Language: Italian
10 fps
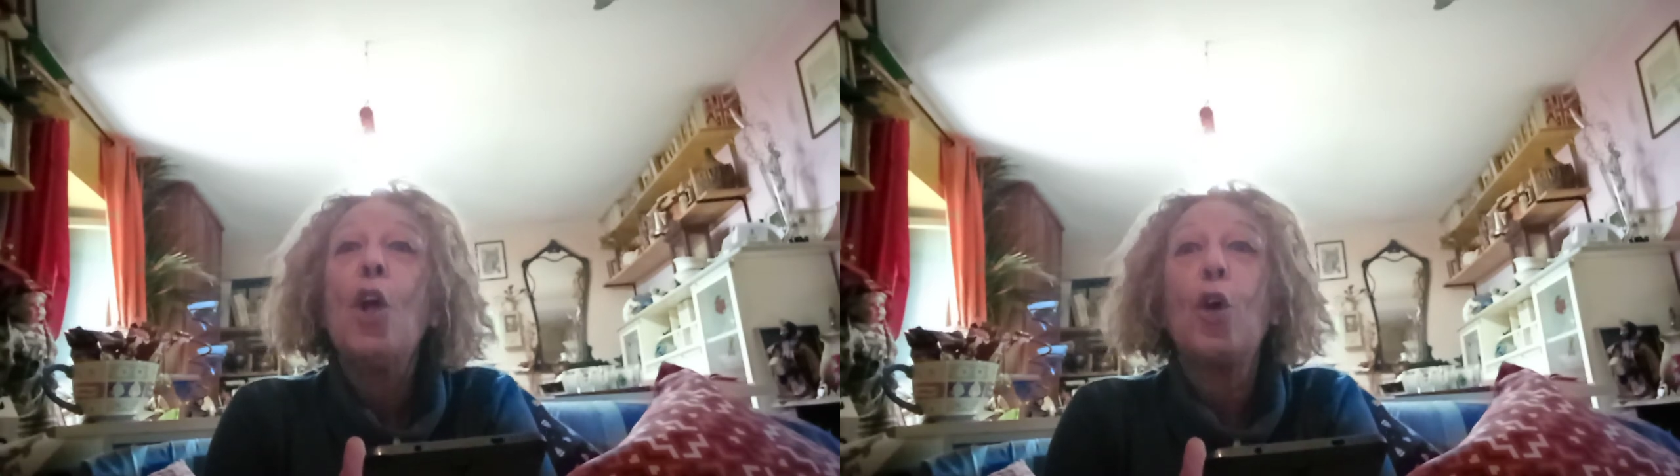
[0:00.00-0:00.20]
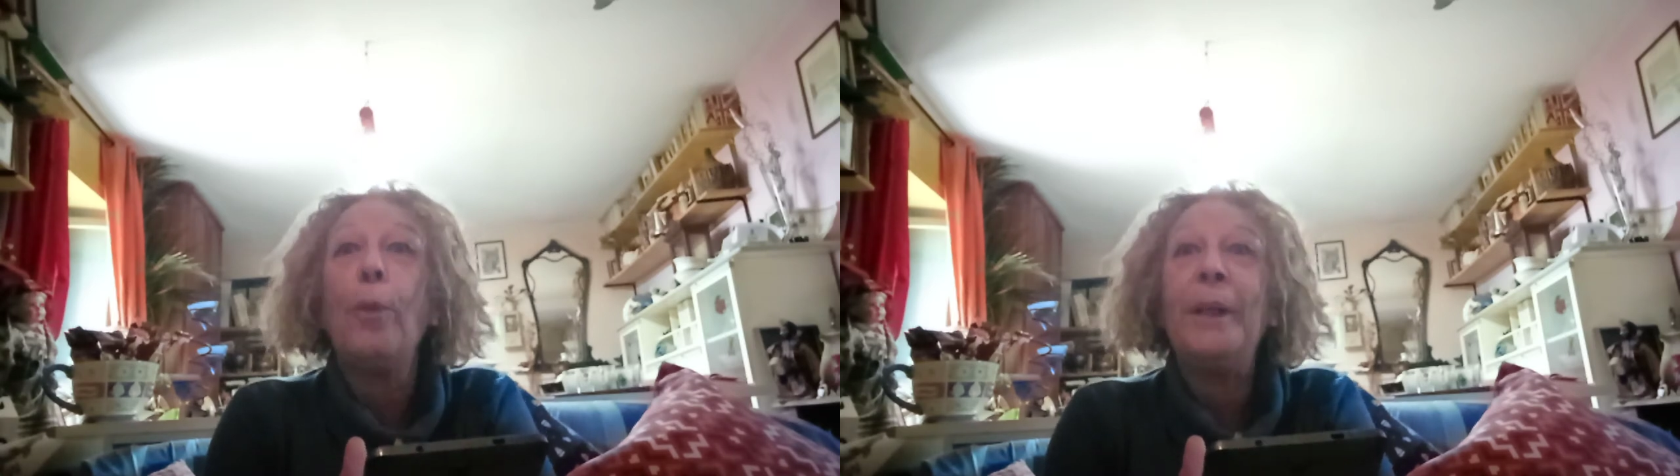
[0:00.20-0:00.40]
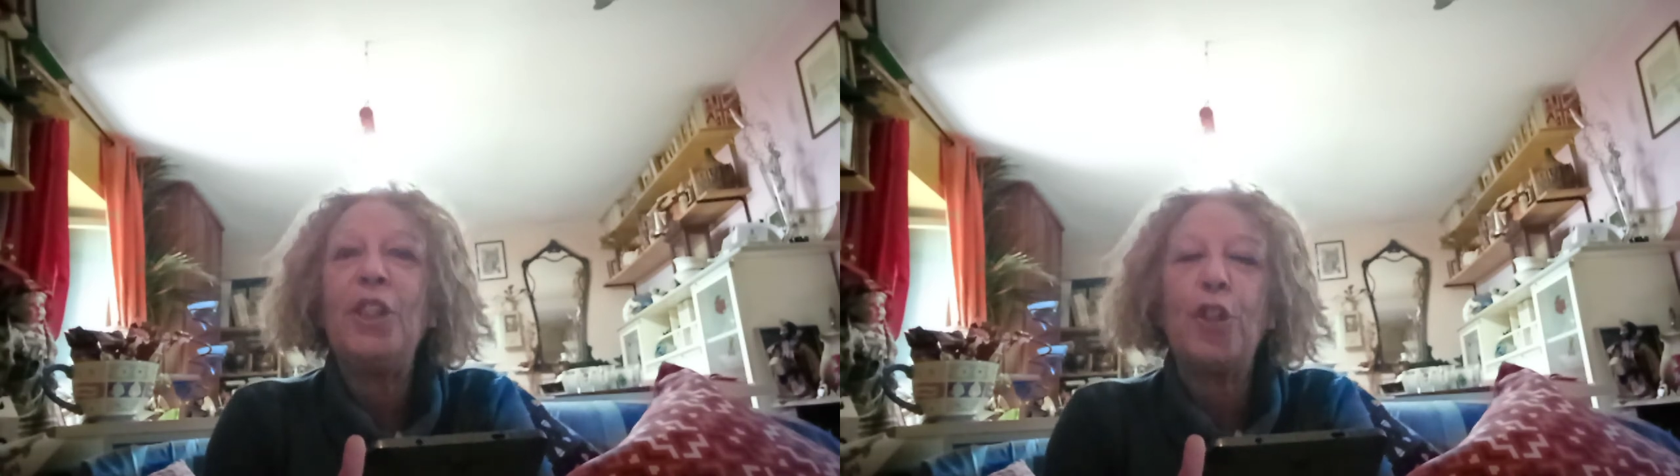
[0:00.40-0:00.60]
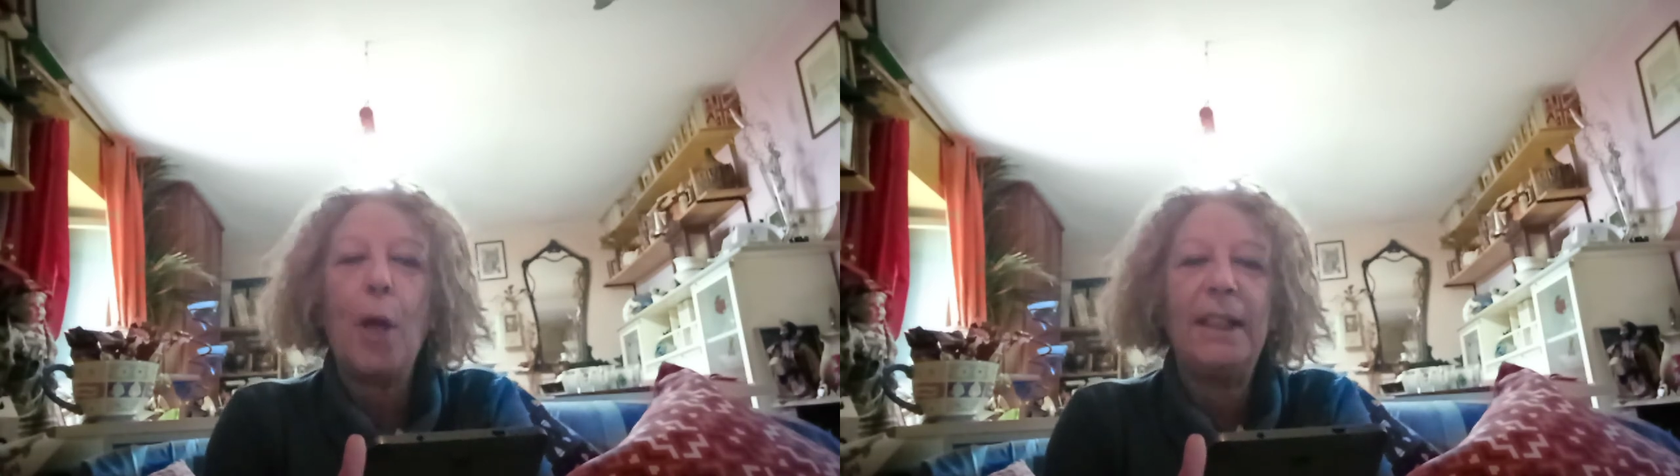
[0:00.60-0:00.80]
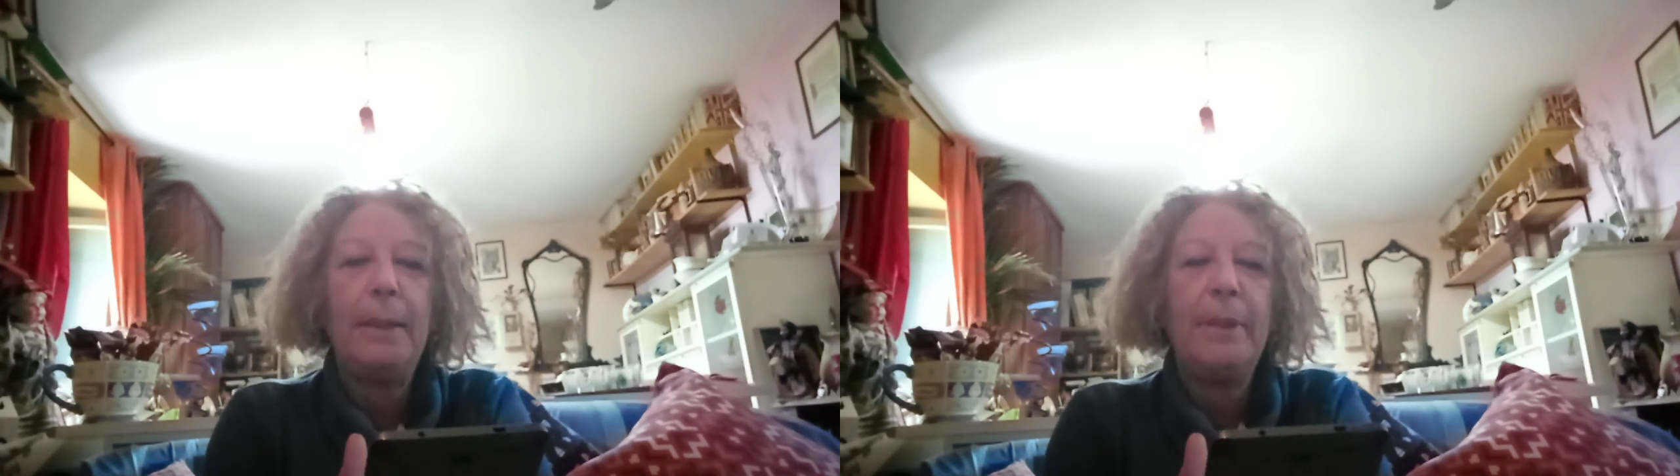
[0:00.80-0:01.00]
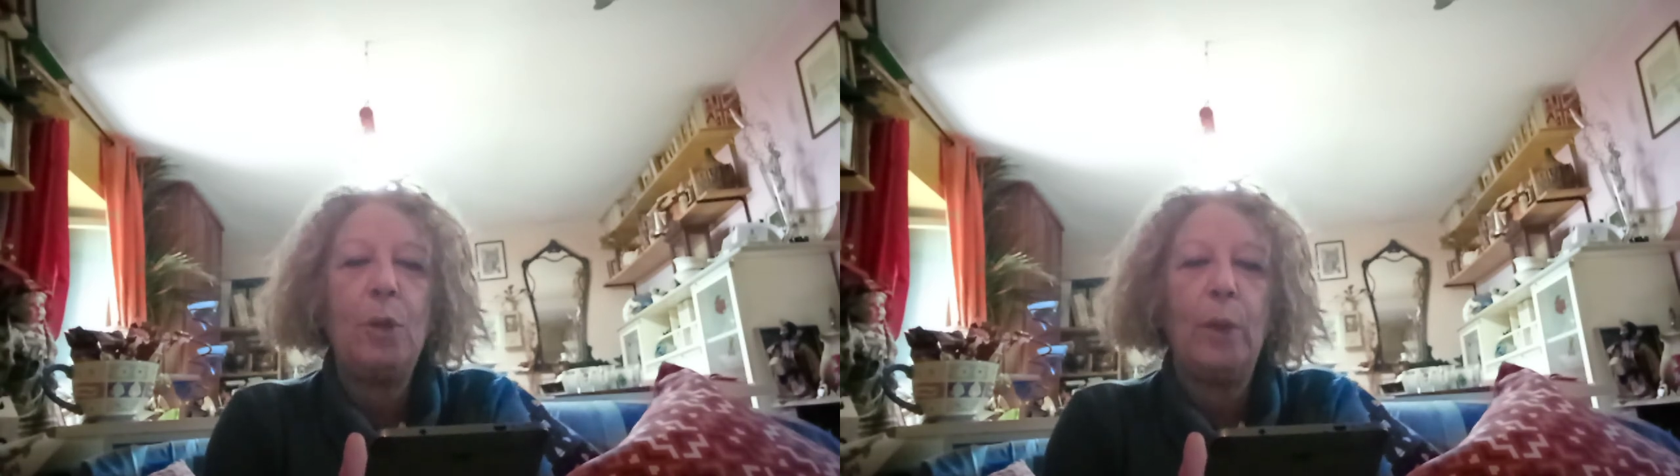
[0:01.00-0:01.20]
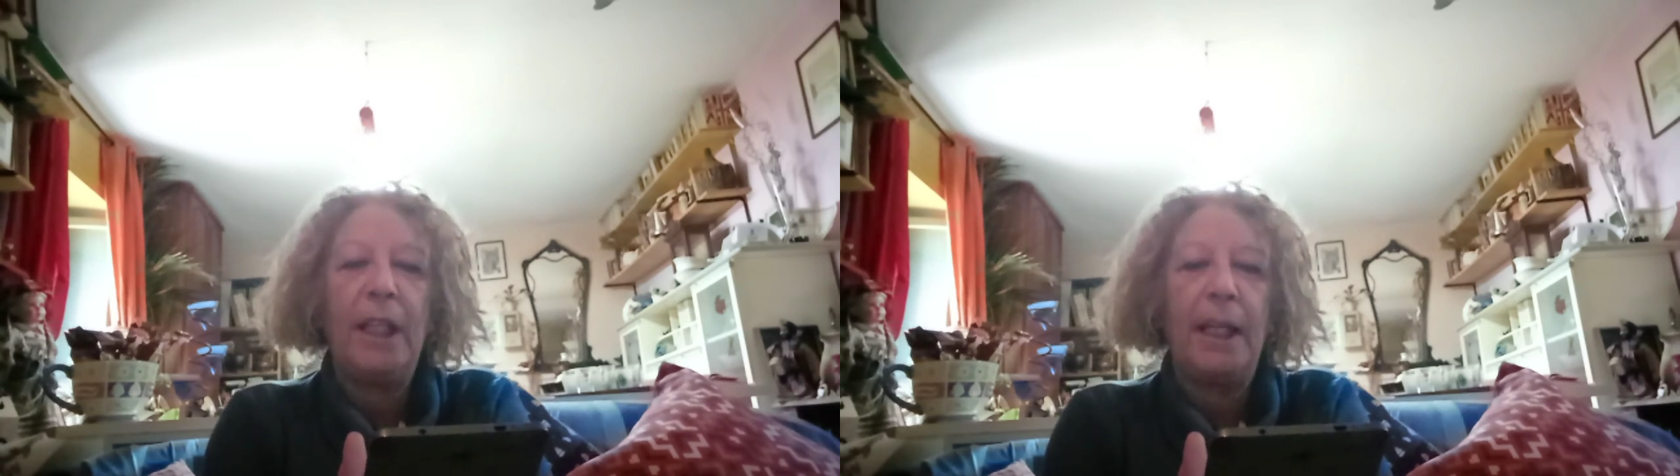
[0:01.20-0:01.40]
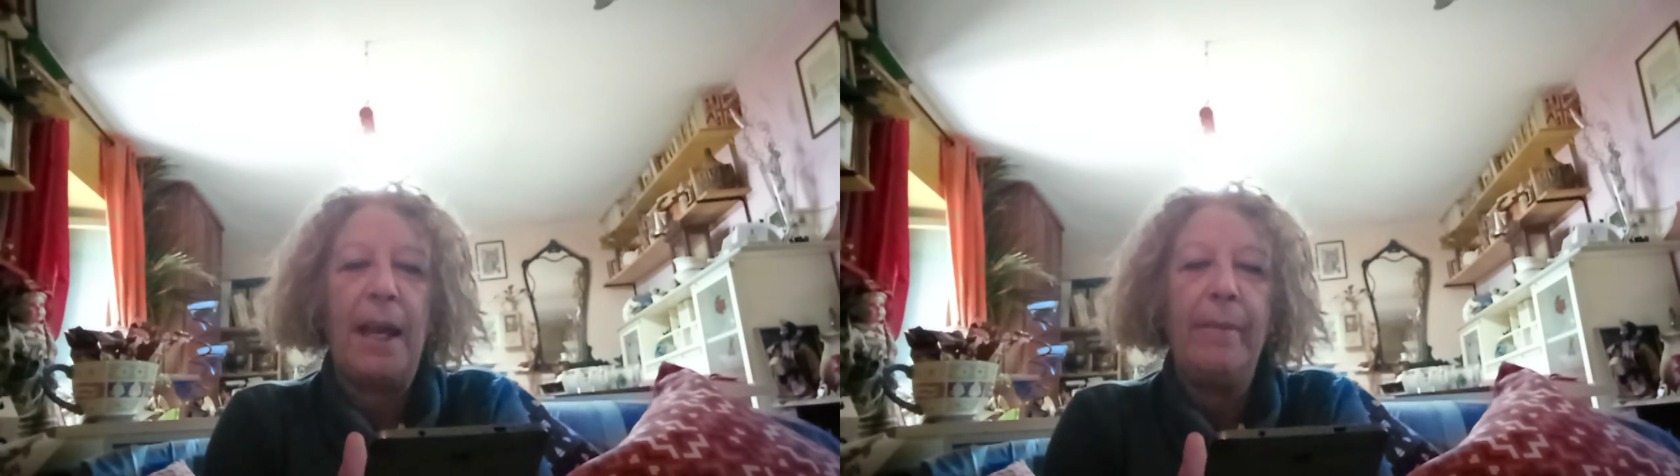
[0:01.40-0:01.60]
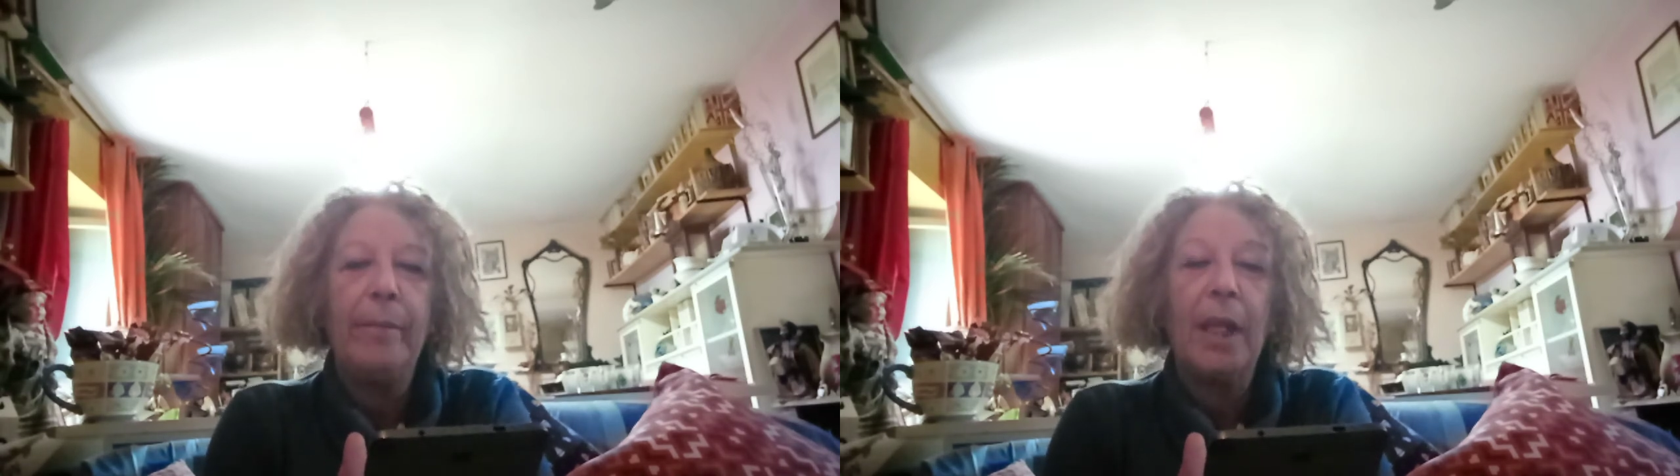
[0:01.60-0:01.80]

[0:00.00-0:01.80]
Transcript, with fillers: cominciò a diminuire.